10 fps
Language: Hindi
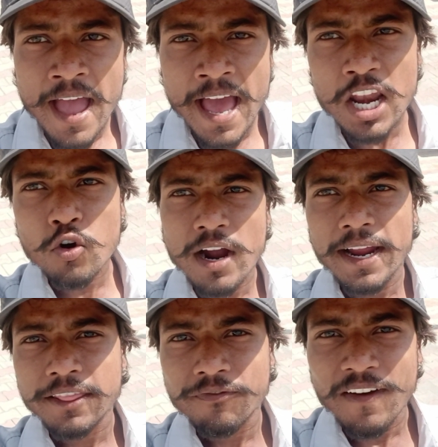हेलो
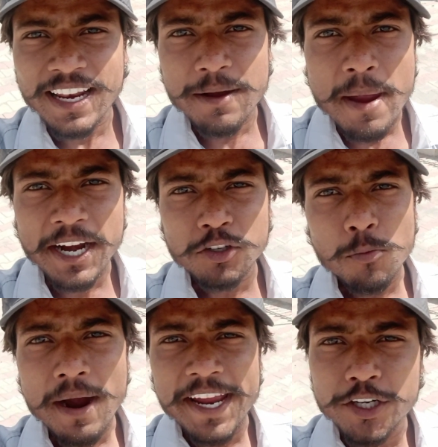गाइस वेलकम बैक
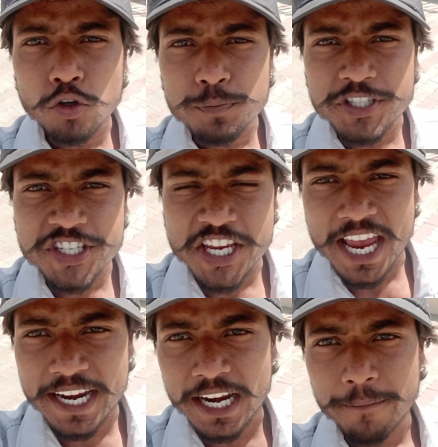टू माय यूट्यूब
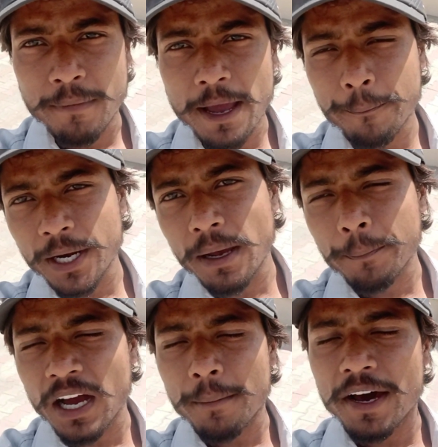चैनल मैं प्रेम
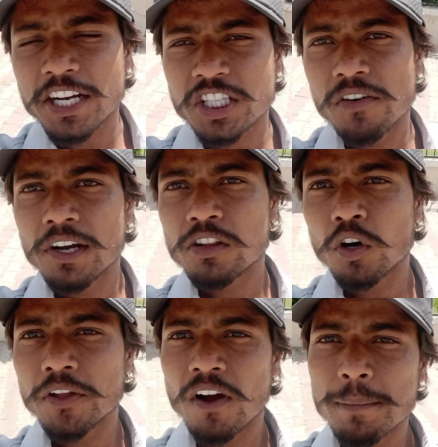आपका हमारे चैनल वर्ष
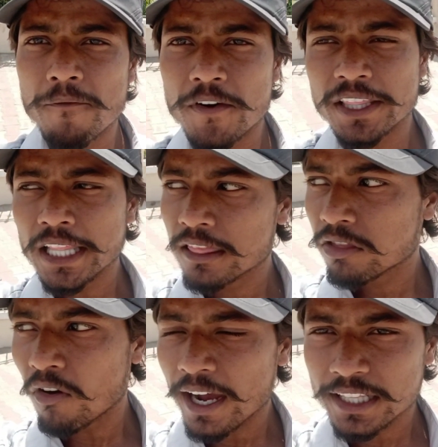ट्वेंटी फाइव में फिर से
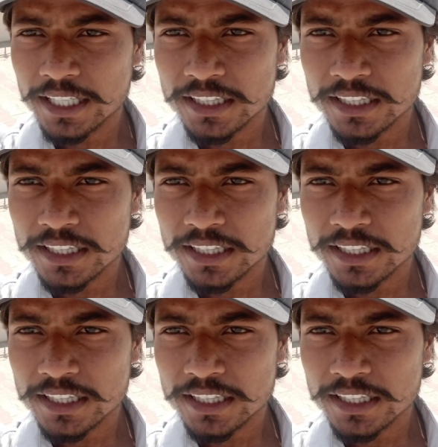स्वागत